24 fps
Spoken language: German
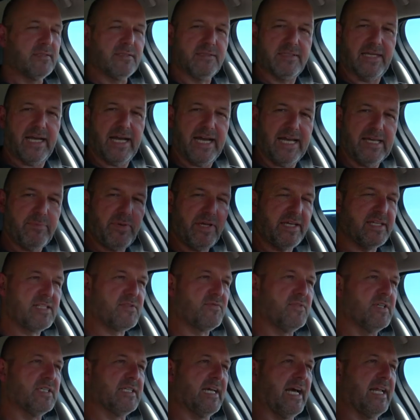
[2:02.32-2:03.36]
Der
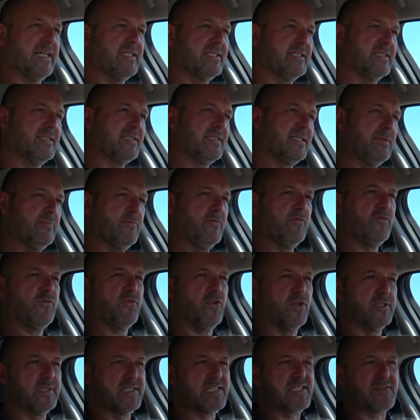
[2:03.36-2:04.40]
iPace wird angetrieben
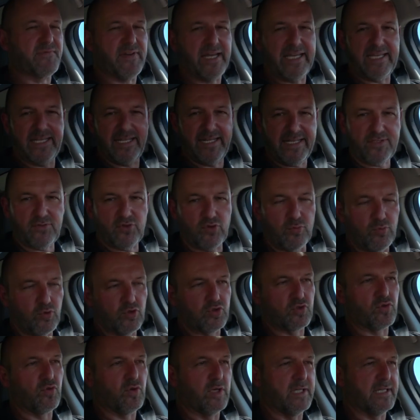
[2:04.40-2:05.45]
von zwei
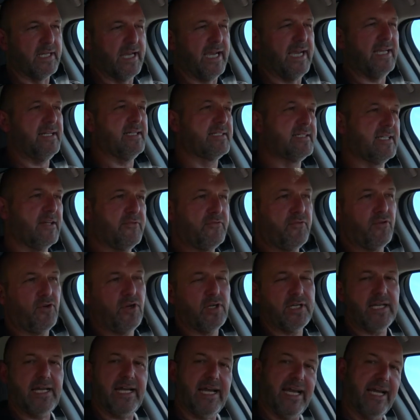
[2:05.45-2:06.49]
Elektromotoren, einen an der
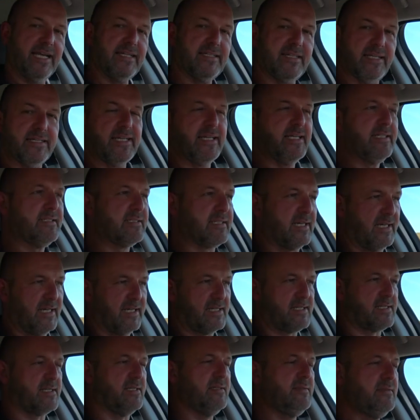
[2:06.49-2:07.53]
Vorder-, einen an der
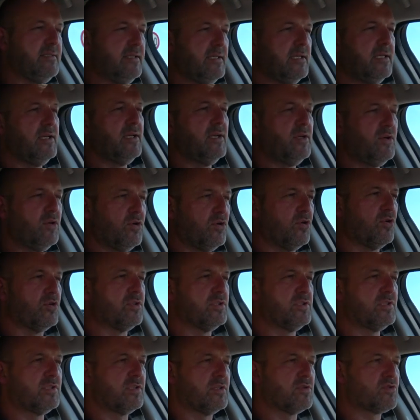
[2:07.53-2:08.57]
Hinterachse.
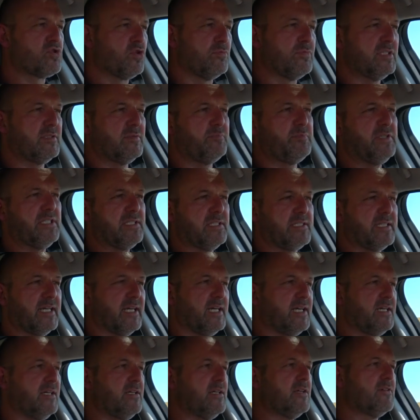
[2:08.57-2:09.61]
Und somit bietet
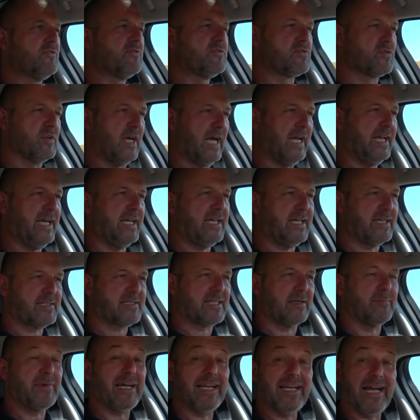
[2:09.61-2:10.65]
er zuallererst
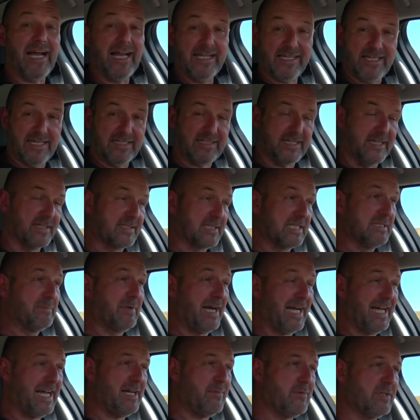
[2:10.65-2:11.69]
einmal Allradantrieb.
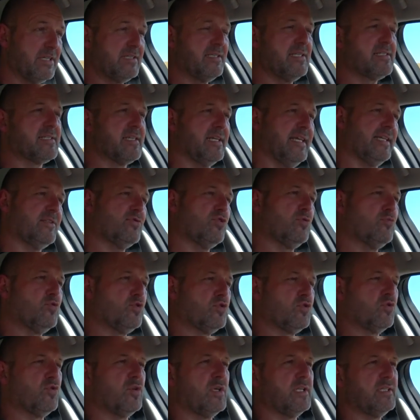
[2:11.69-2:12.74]
Aber diese
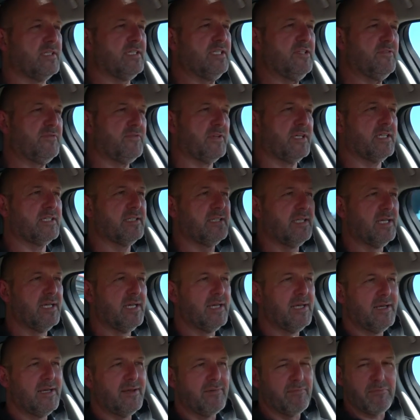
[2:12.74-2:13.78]
Elektromotoren liefern
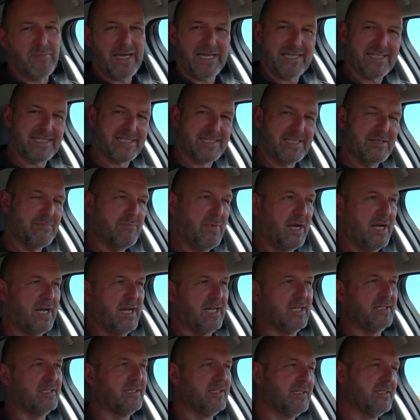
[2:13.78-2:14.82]

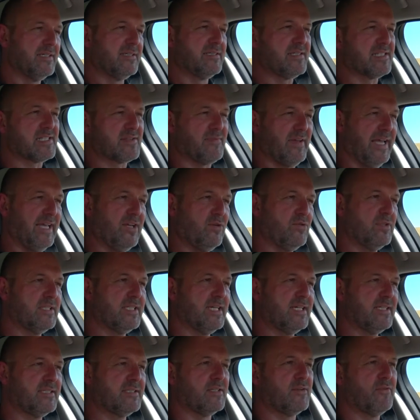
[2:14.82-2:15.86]
maximal
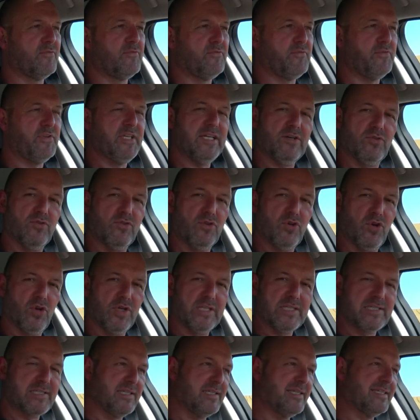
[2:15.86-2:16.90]

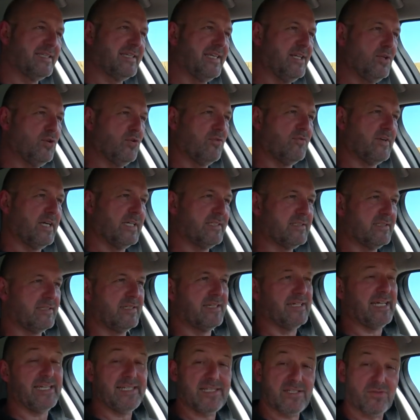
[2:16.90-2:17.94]
294 Kilowatt
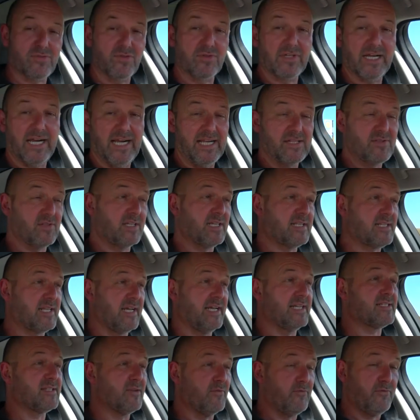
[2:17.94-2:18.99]
Leistung, also das
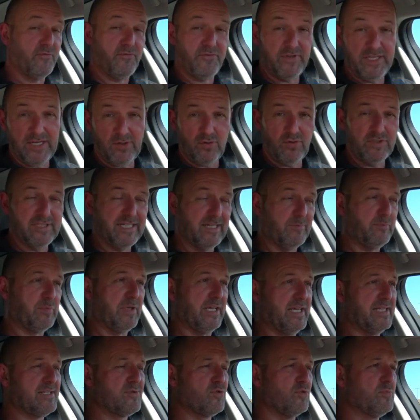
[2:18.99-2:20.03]
heißt 400
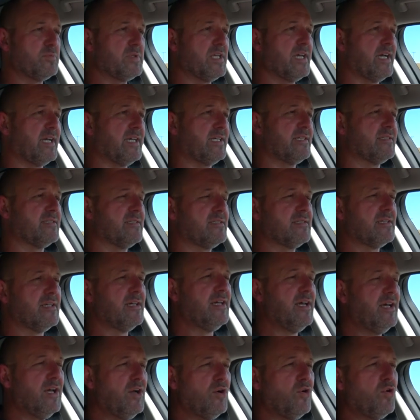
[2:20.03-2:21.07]
PS umgerechnet
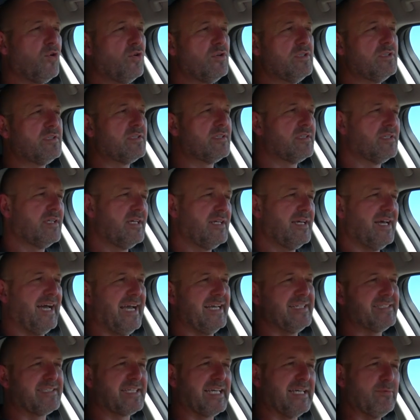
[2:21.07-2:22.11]
und
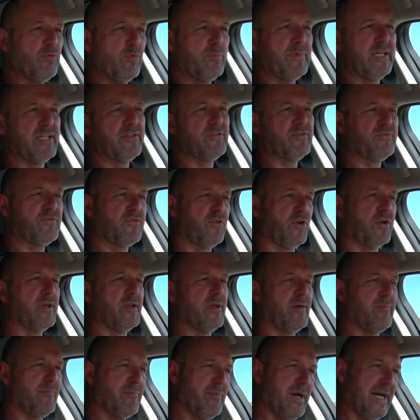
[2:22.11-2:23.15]
ein Drehmoment von
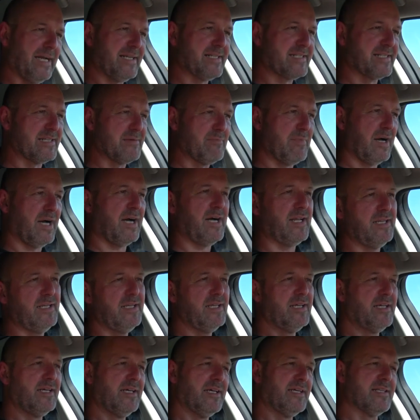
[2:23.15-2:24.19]
maximal
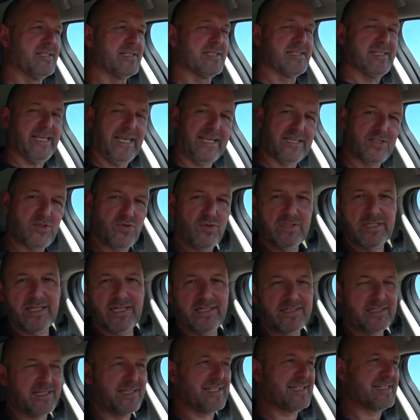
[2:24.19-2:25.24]

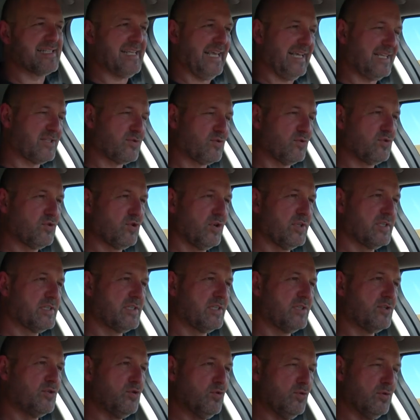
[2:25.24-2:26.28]

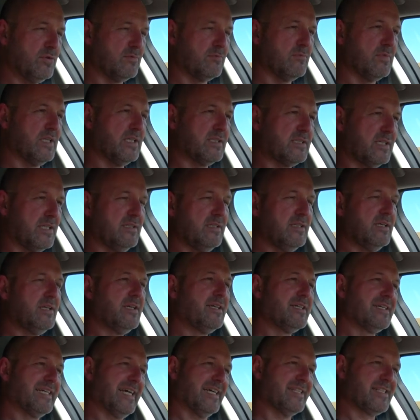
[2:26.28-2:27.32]
696 Newtonmetern.
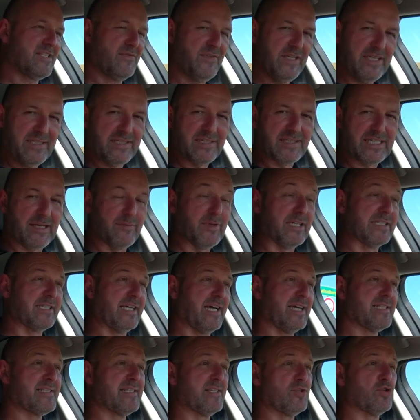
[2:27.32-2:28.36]
Ganz wichtig aber,
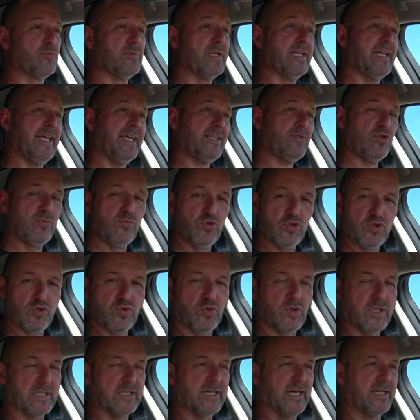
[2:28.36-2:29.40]
da es sich um
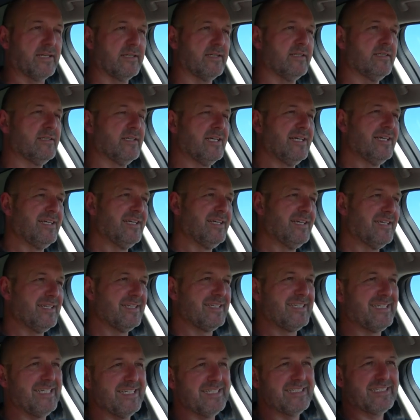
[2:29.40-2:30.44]
Elektromotoren handelt,
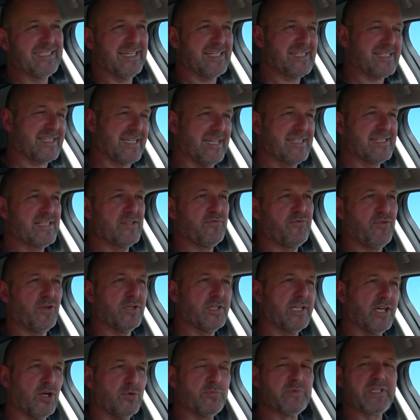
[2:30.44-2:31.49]
gilt das Ganze
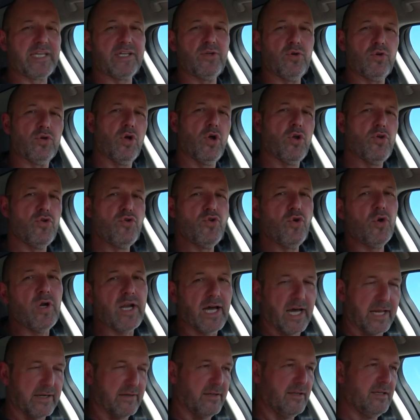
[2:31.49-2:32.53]
von der Umdrehung 0
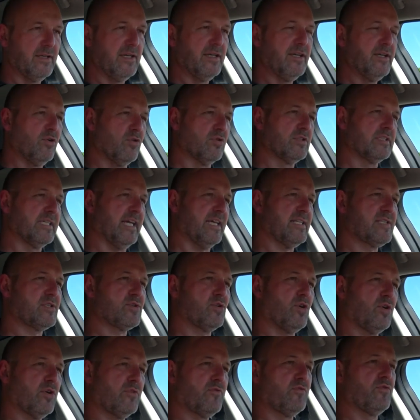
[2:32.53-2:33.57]
an. Und das
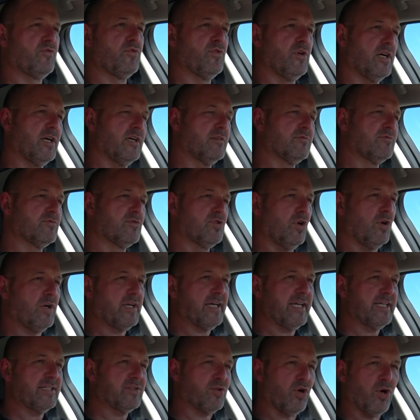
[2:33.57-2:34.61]
sorgt für doch
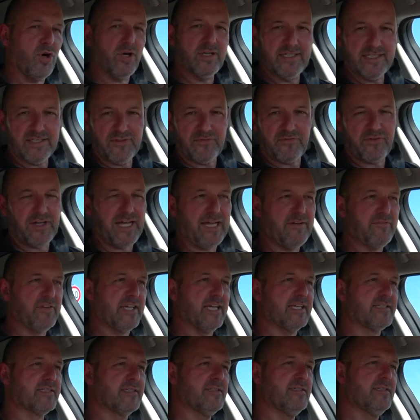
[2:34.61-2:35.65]
recht ordentliche
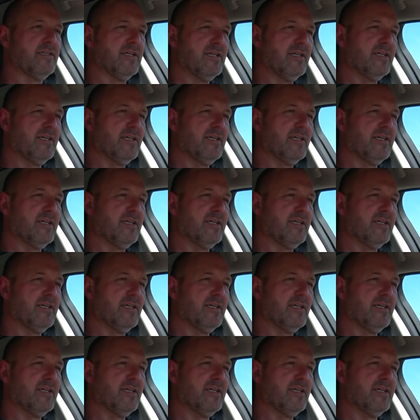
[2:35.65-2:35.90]
Fahrwerte.